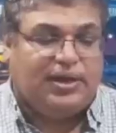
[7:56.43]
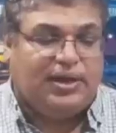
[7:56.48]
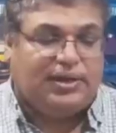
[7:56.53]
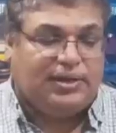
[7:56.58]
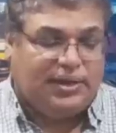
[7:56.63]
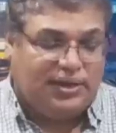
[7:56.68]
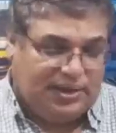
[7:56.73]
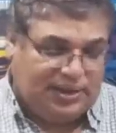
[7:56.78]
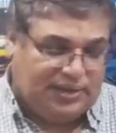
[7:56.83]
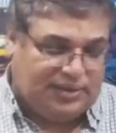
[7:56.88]

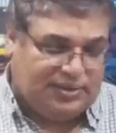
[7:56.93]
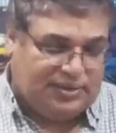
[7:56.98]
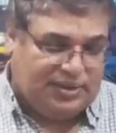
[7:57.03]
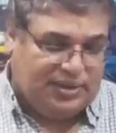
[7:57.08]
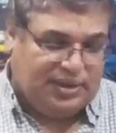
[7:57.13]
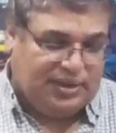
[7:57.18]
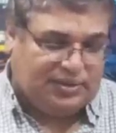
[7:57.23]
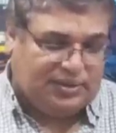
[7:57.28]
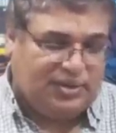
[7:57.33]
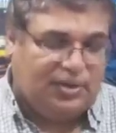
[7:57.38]
على
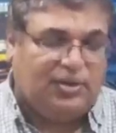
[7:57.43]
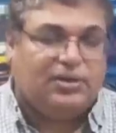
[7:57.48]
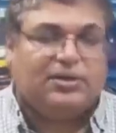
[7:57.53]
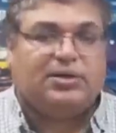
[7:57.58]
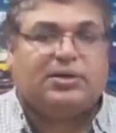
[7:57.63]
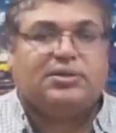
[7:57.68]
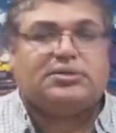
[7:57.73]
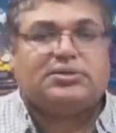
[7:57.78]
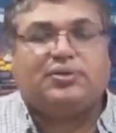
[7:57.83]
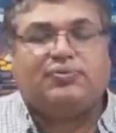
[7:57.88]

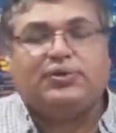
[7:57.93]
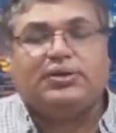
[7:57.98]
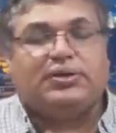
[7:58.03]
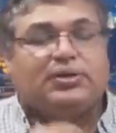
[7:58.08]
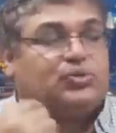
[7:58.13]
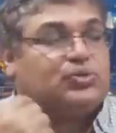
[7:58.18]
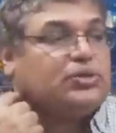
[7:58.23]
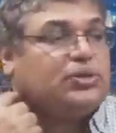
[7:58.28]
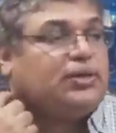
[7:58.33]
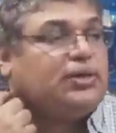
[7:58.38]
الطائرات سفينه
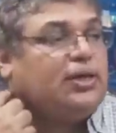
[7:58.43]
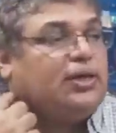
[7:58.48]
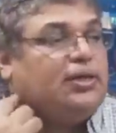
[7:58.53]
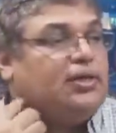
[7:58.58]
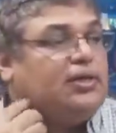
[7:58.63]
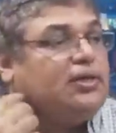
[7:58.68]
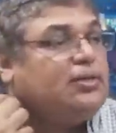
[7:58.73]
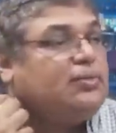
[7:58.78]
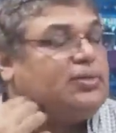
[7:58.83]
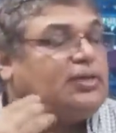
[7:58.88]
روسيه
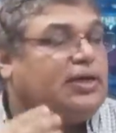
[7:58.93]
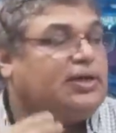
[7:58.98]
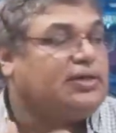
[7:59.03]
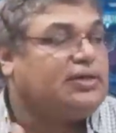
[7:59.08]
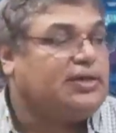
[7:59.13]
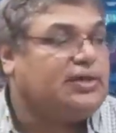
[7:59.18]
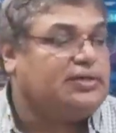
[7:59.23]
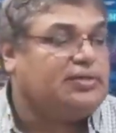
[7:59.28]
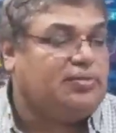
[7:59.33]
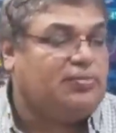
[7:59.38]
تجري
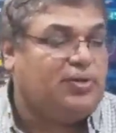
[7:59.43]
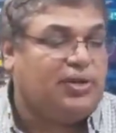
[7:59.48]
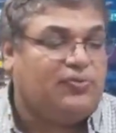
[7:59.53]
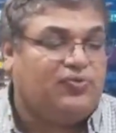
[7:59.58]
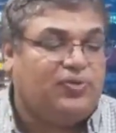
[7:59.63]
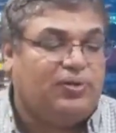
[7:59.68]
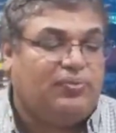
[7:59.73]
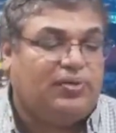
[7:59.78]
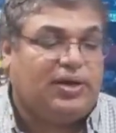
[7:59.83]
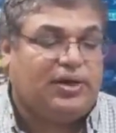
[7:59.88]
تدريبات
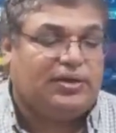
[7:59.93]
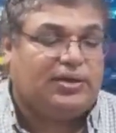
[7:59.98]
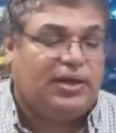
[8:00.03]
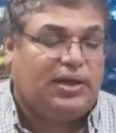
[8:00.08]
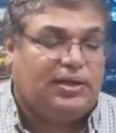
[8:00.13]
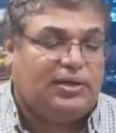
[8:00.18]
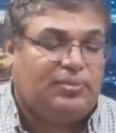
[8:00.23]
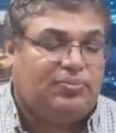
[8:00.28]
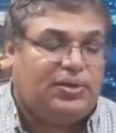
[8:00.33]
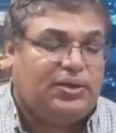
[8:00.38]
في
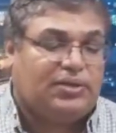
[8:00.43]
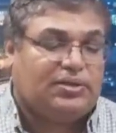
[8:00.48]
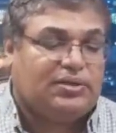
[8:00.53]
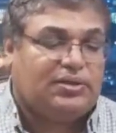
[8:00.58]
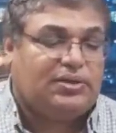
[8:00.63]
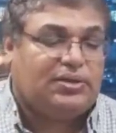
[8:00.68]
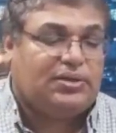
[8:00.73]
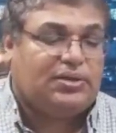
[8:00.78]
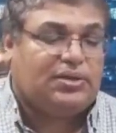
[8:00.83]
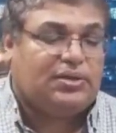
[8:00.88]
بحر
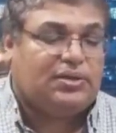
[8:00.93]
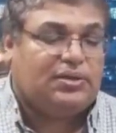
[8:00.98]
البلطيق